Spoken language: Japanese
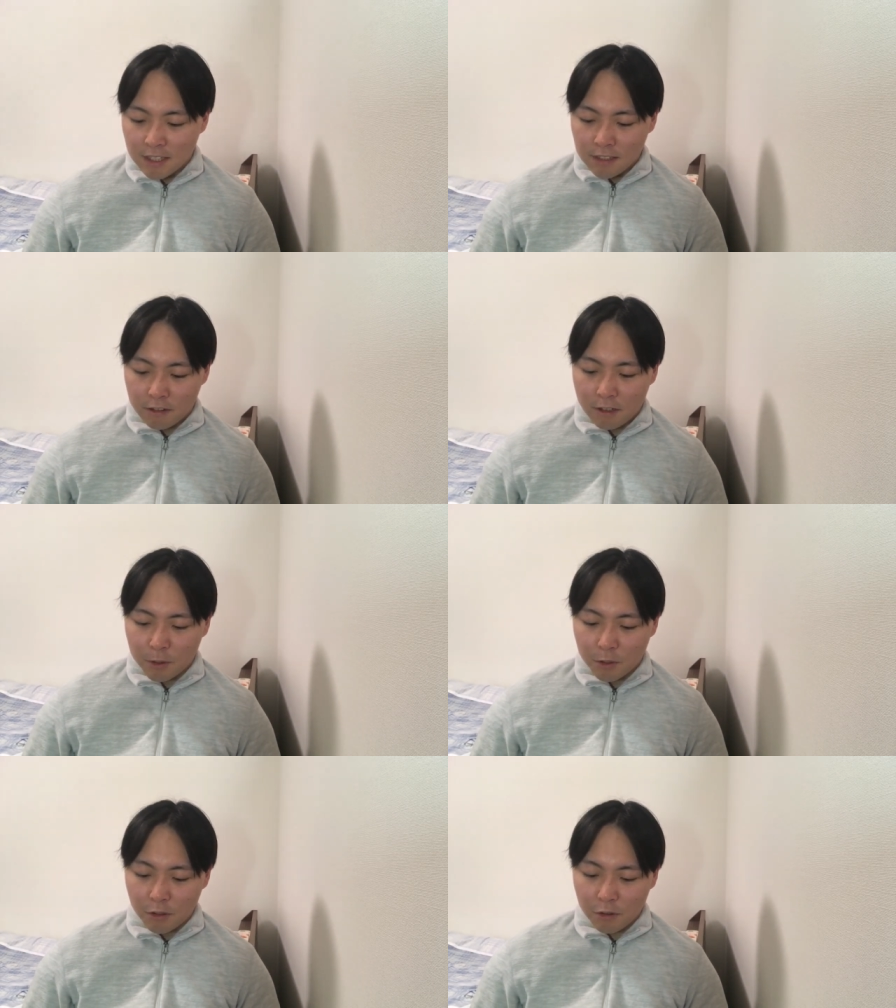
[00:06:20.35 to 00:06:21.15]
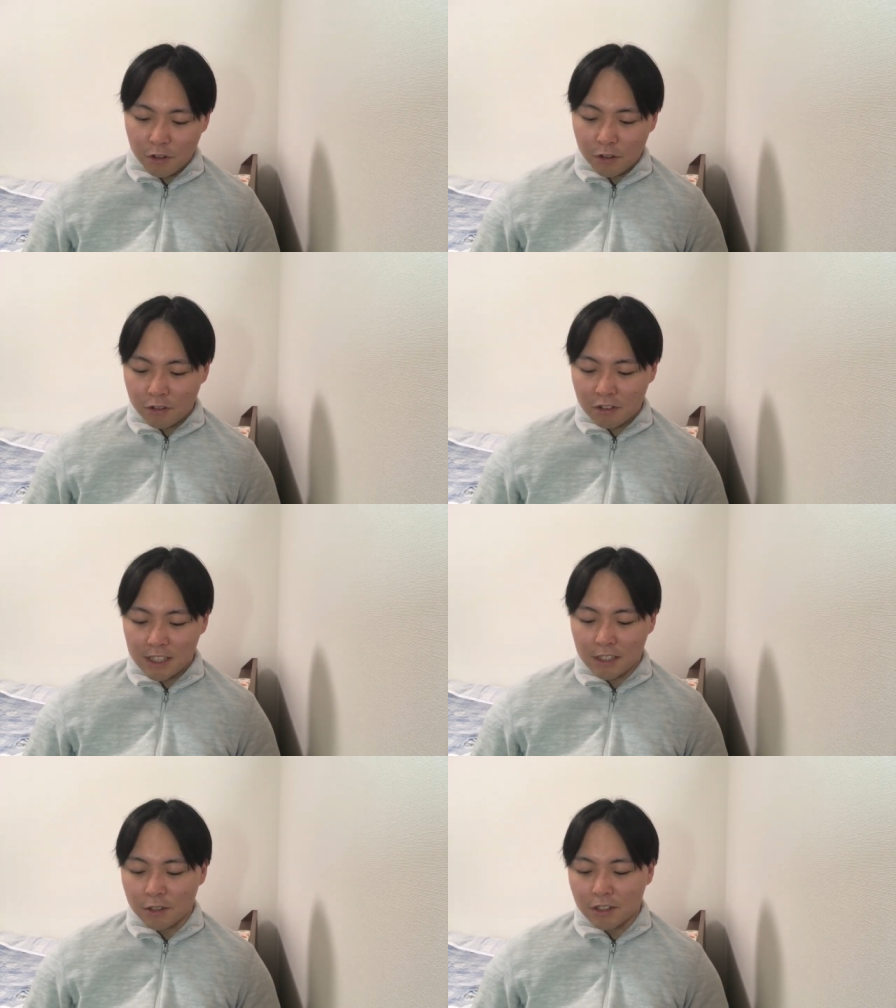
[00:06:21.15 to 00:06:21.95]
それはもう教養のな
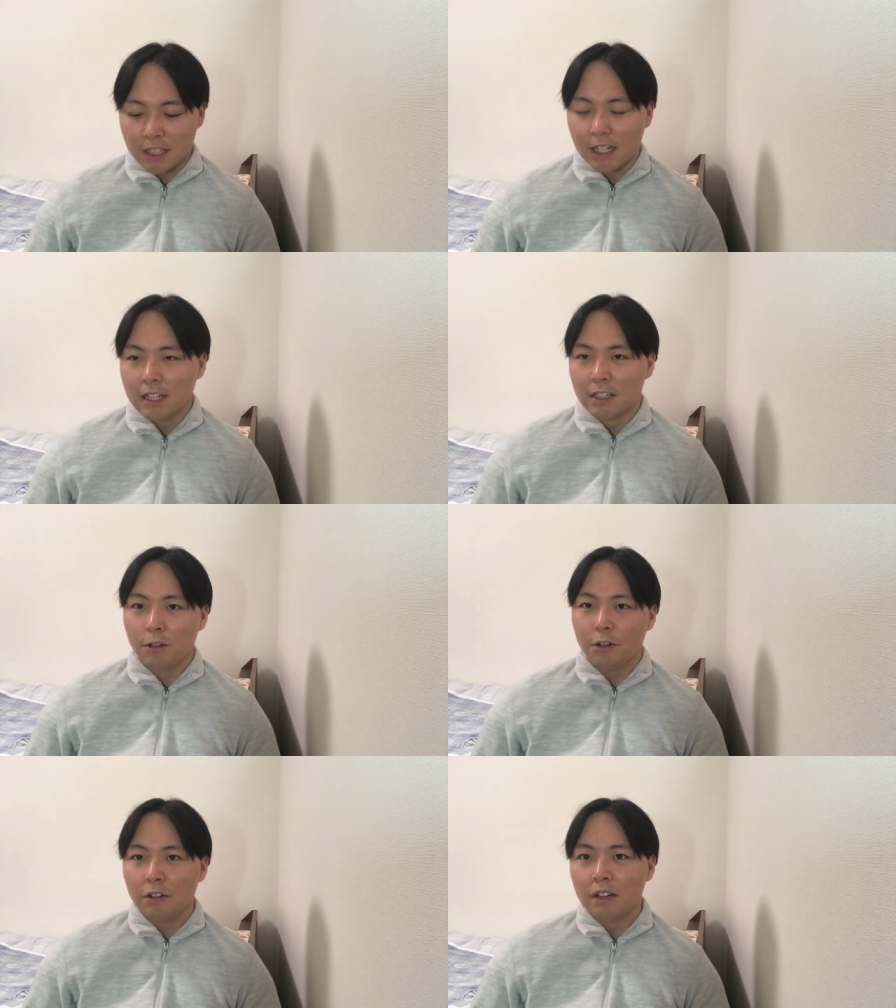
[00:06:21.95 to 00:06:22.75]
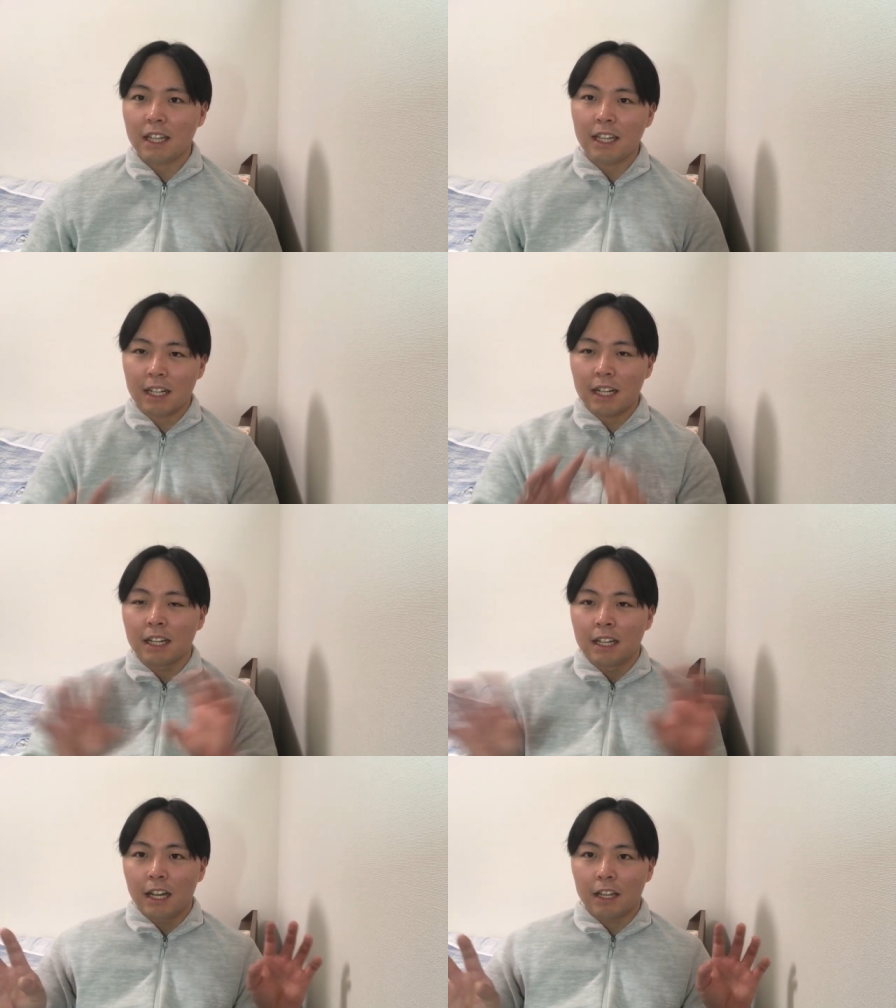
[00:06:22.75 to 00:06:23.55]
さというか教養がないから
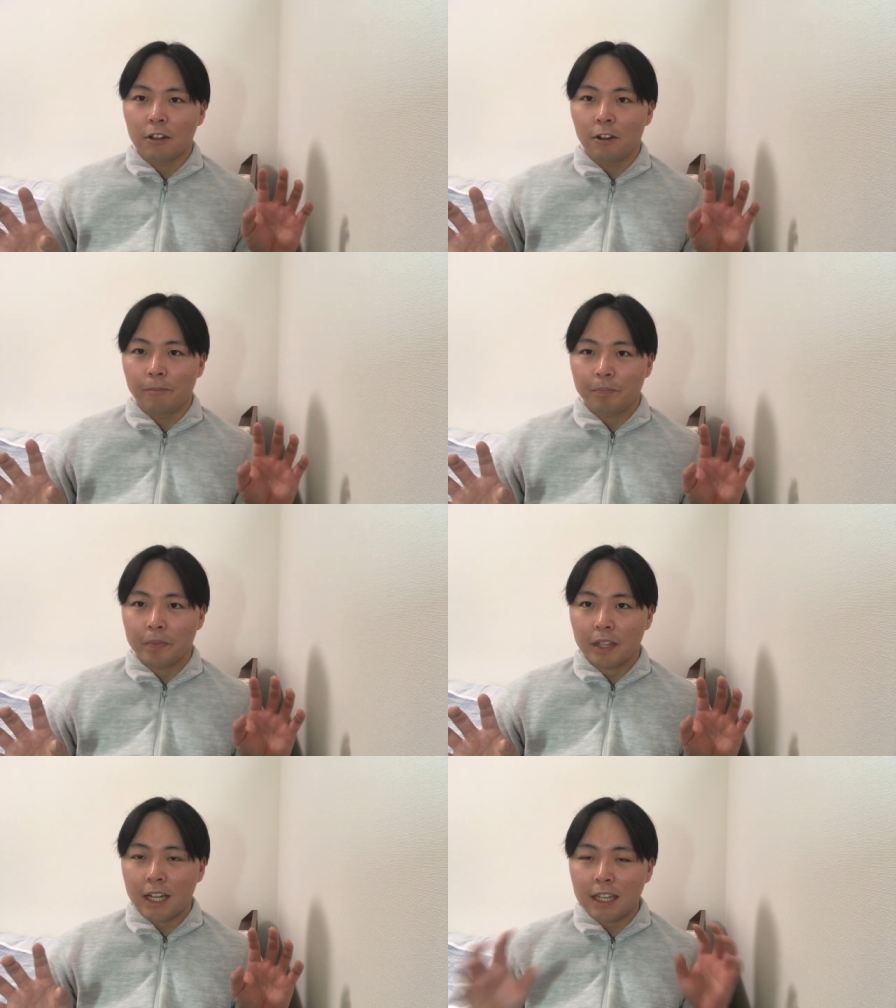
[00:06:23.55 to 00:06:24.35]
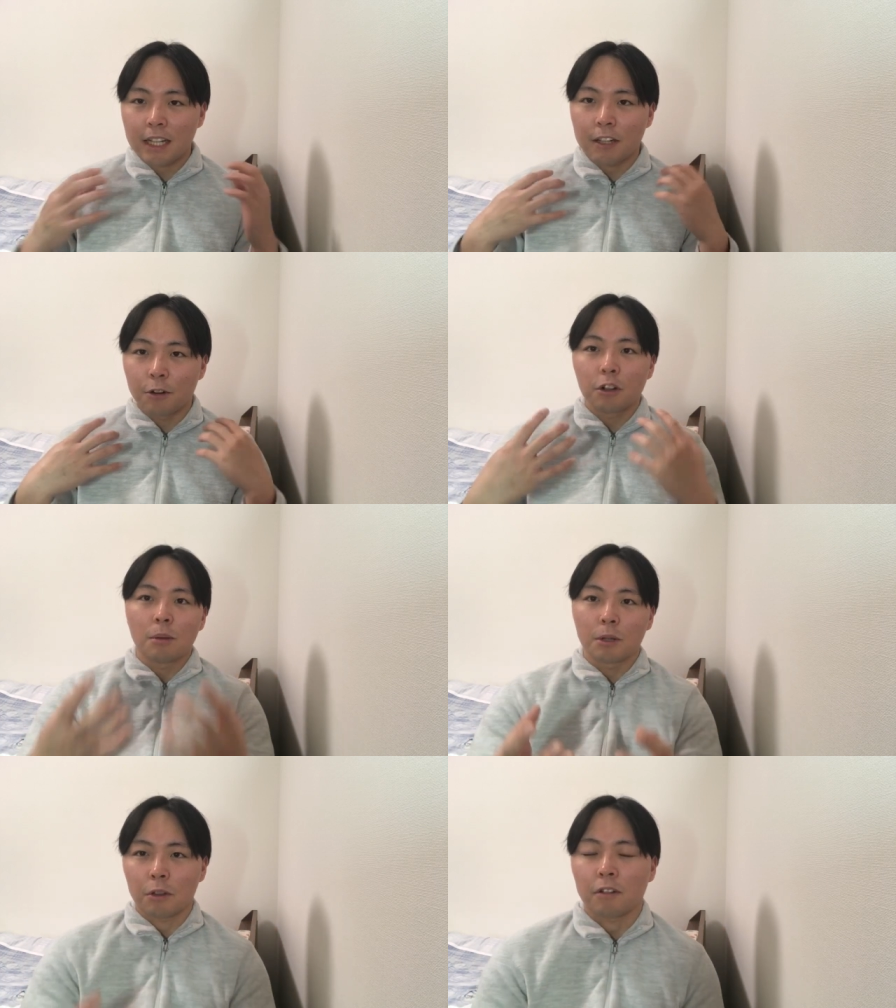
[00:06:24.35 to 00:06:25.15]
えっ、ー、と相手が喜ぶ
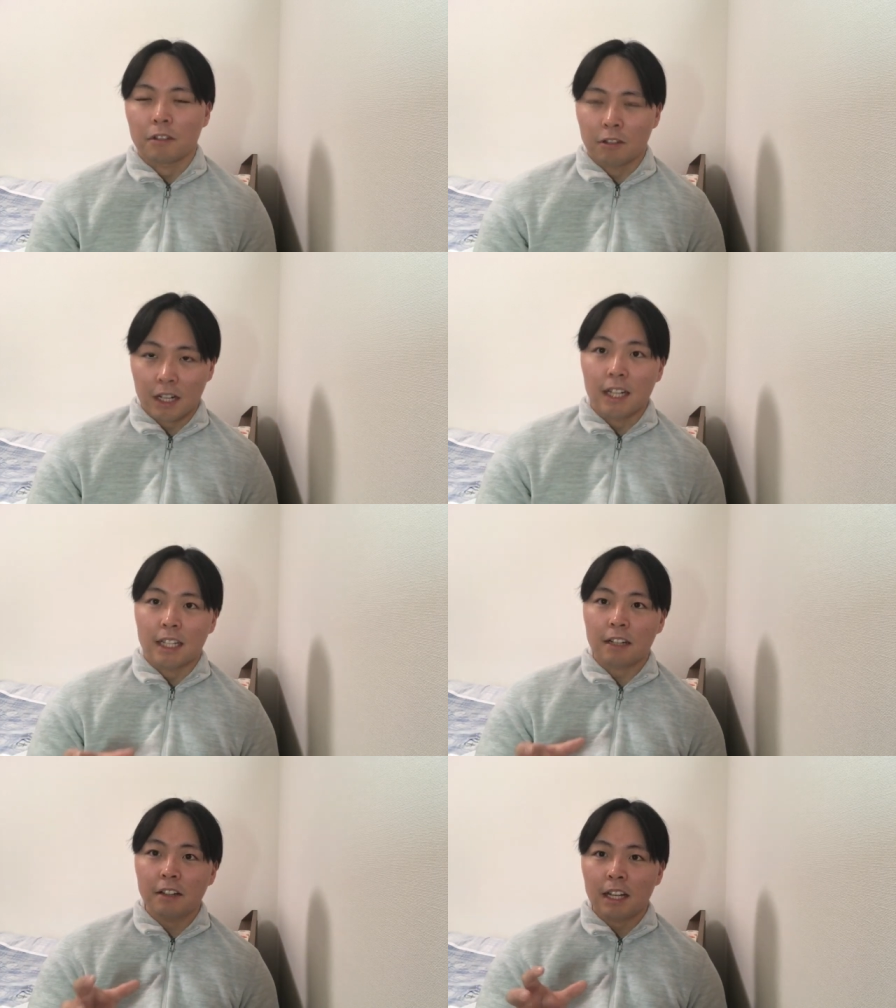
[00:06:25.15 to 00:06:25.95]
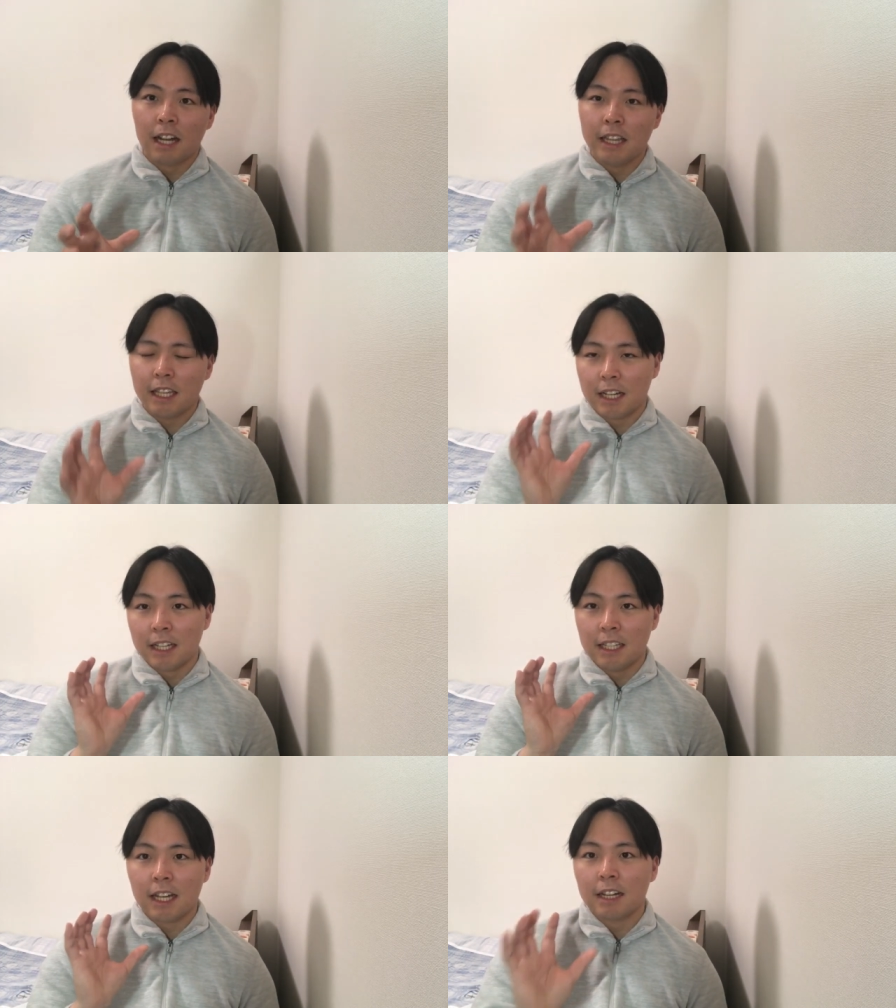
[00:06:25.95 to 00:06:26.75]
こととか逆に相手が
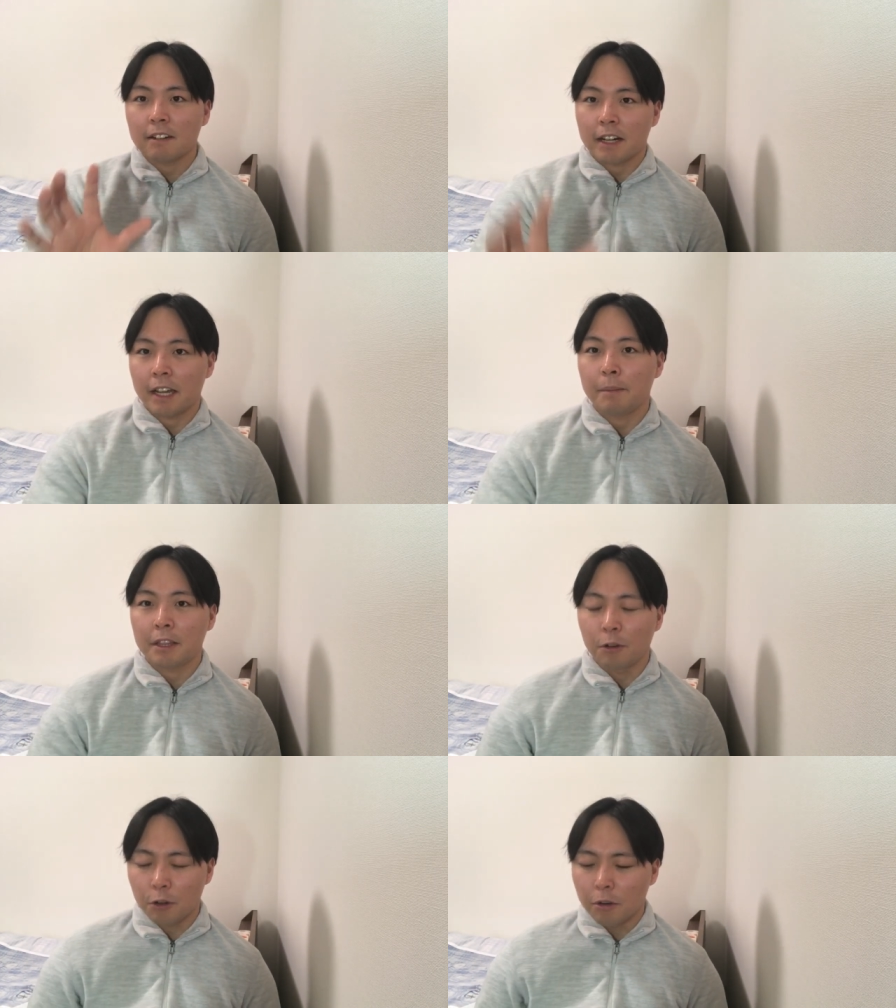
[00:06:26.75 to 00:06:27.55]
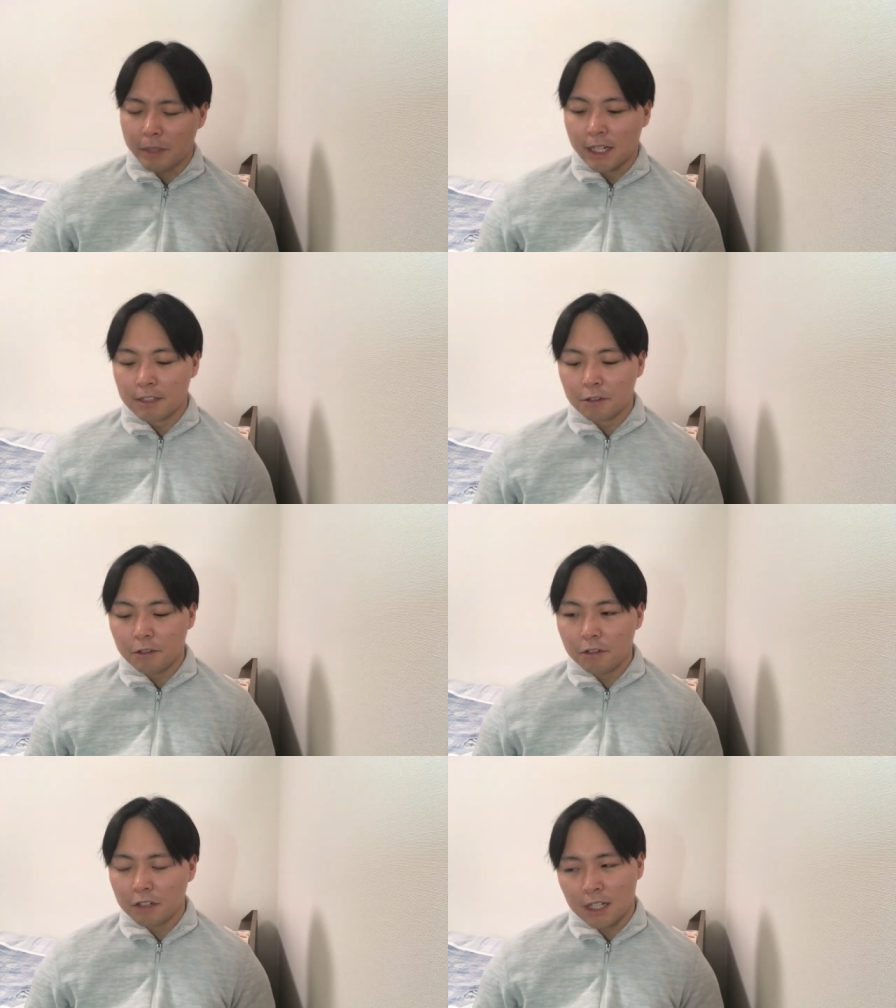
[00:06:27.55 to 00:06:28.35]
嫌がるからやめておこうみたいなそう
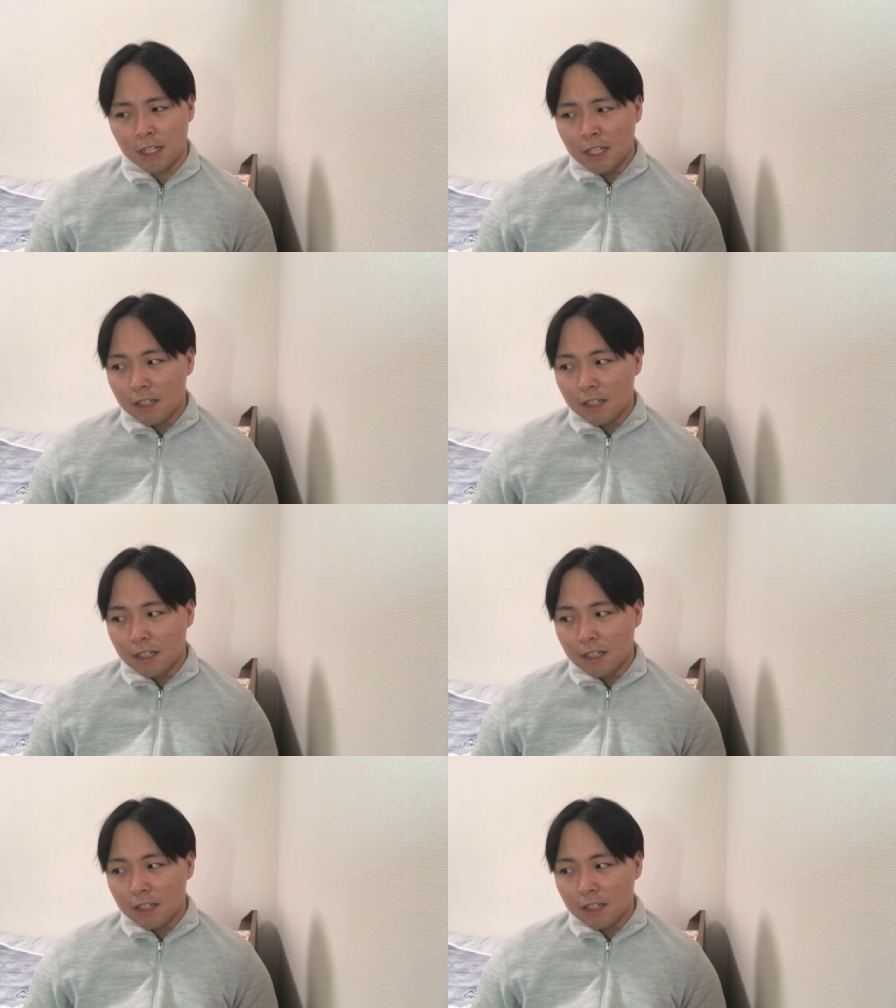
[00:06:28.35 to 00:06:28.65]
いうのが、